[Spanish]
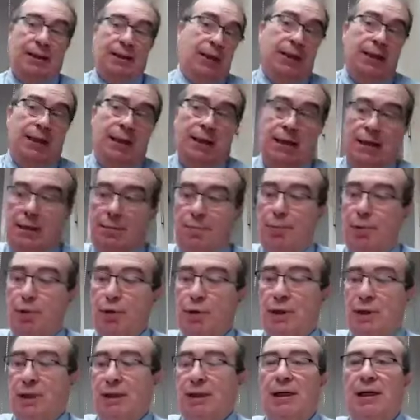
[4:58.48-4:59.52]
creada
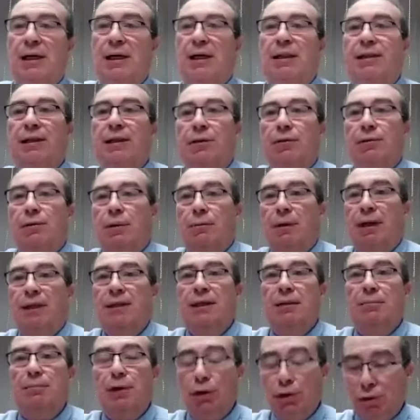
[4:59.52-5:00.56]
por el general Zarco de
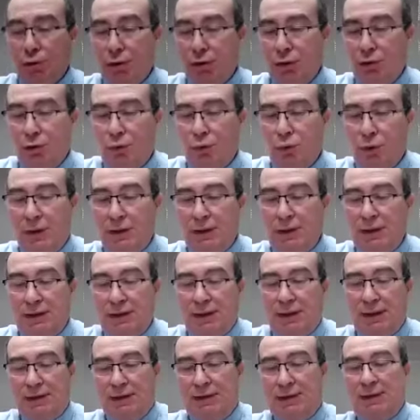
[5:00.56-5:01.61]
Valle en
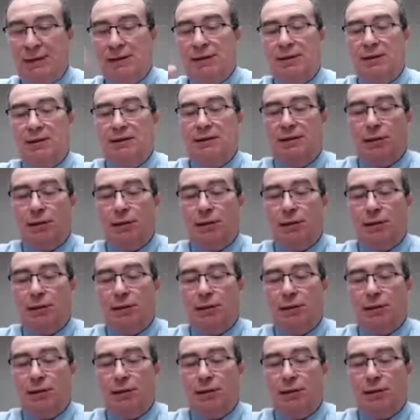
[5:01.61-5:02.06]
1843 y que se